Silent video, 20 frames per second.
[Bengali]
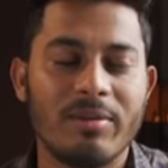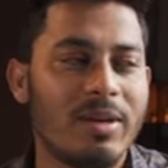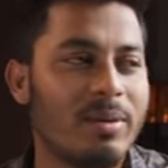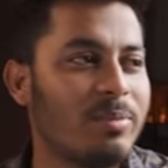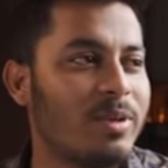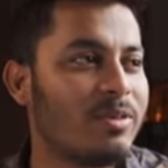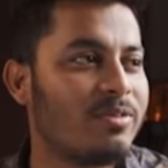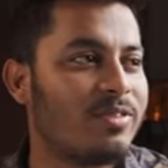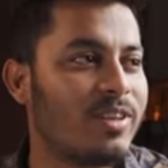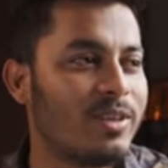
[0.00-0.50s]
এবার
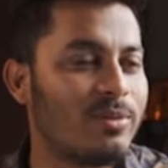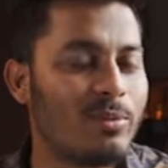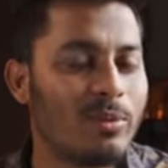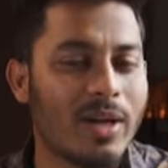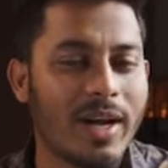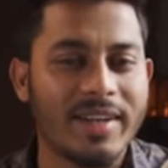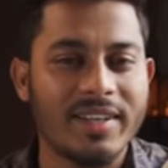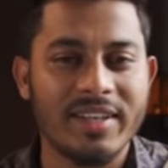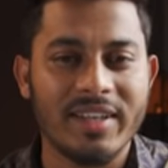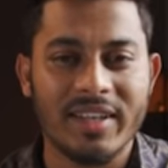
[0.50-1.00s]
আপনার
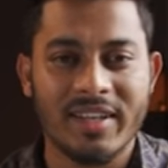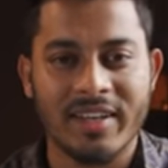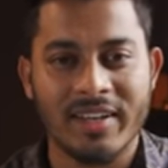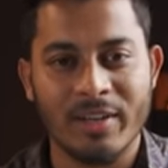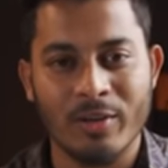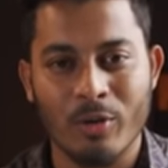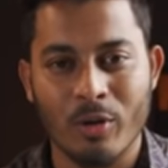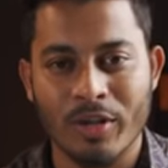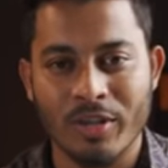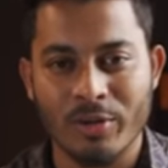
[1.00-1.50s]
ফেসবুক আইডিটা
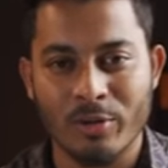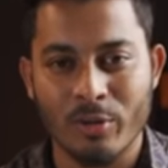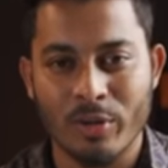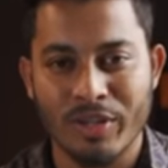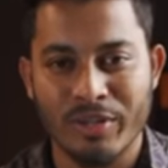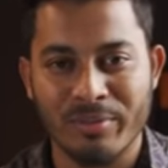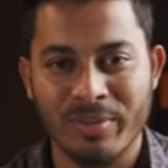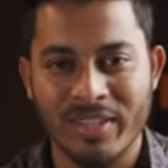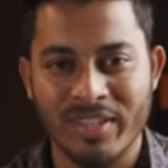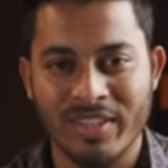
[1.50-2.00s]
এখানে লগ ইন
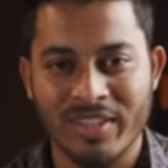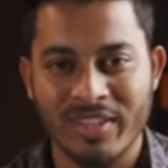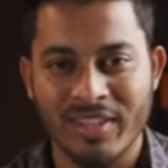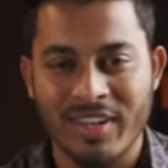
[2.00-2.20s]
করে নেবেন